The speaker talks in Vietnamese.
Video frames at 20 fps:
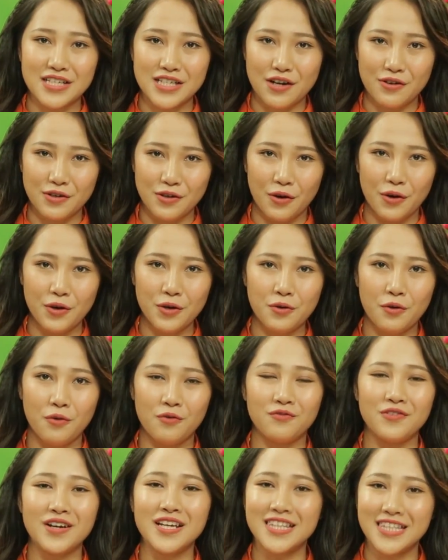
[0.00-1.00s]
trao đổi cùng
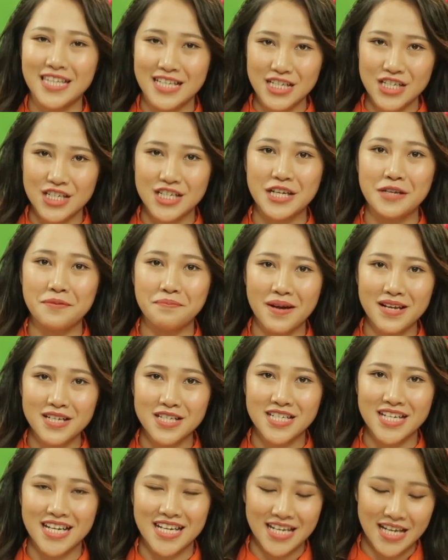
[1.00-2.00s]
với tiến sĩ bác
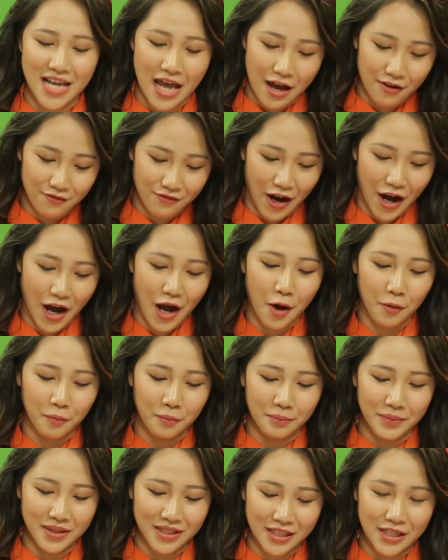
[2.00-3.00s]
sĩ Võ
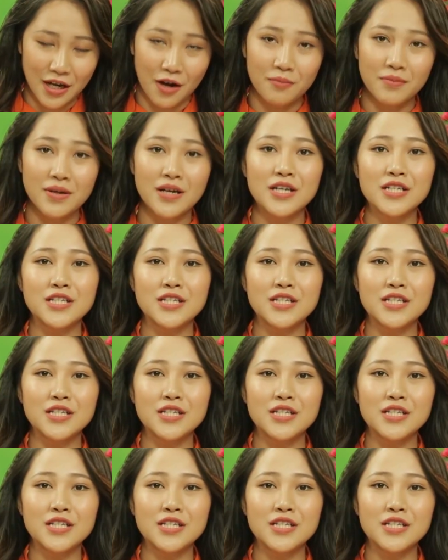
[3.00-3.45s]
Hồng Minh Công,